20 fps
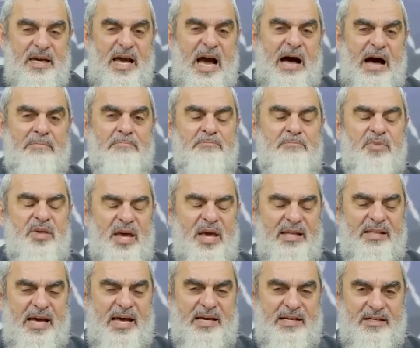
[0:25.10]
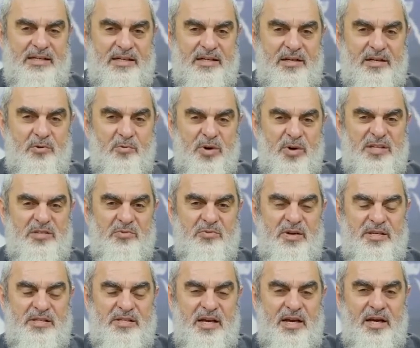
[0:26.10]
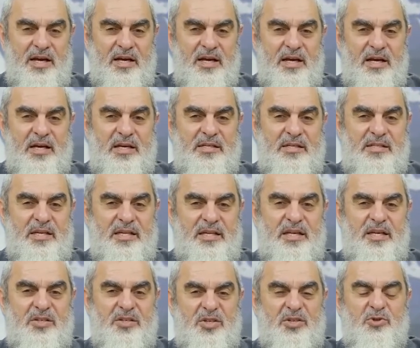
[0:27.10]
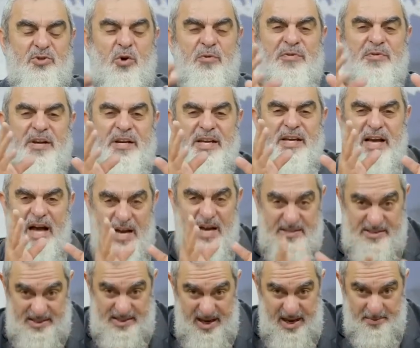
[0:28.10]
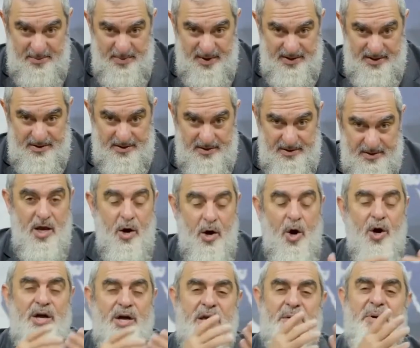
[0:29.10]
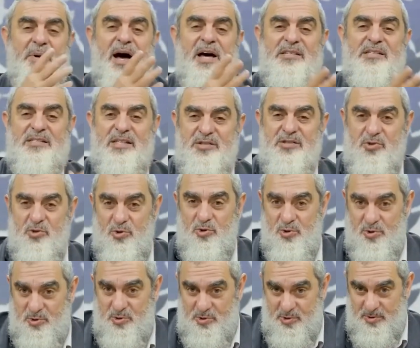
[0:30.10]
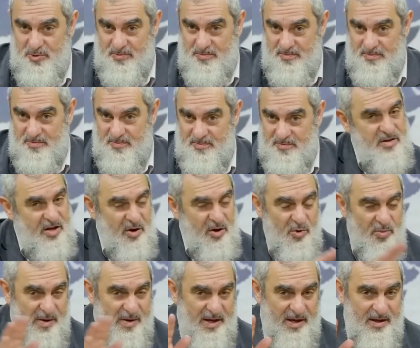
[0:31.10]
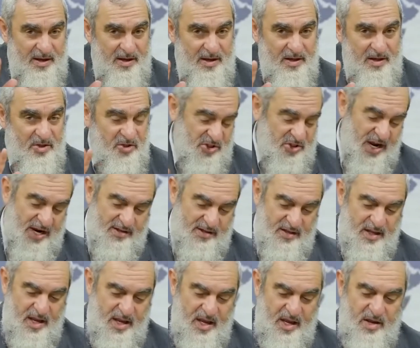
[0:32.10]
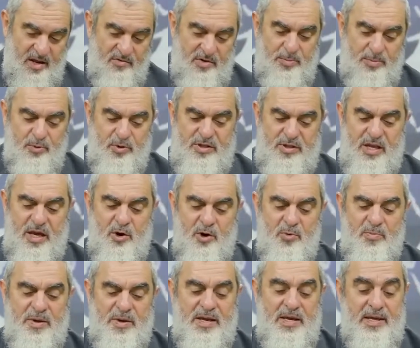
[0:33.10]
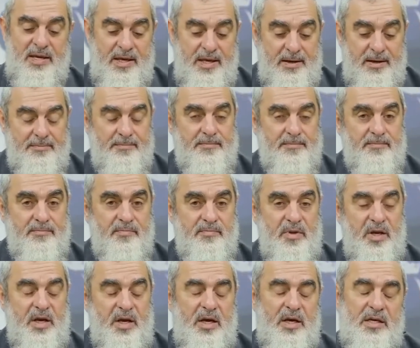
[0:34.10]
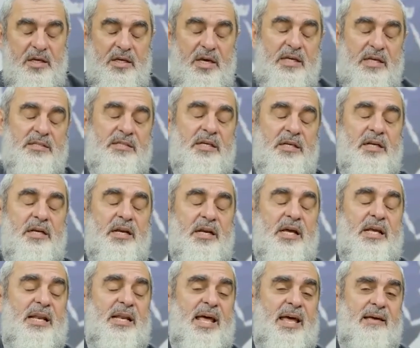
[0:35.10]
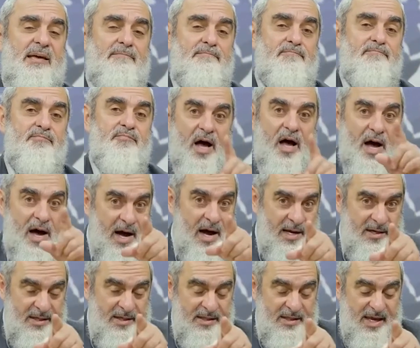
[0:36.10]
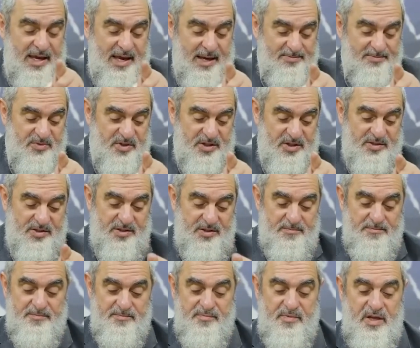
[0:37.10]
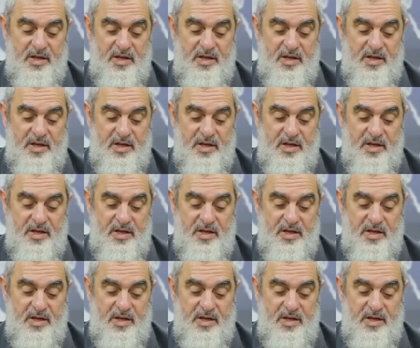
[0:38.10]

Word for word: Gam, keder, vesvese seni şizofrenik hasta yapar. OKB hastası olursun. Tevbe şart. Ve bu tevbeyi kesinlikle anında yapacaksın.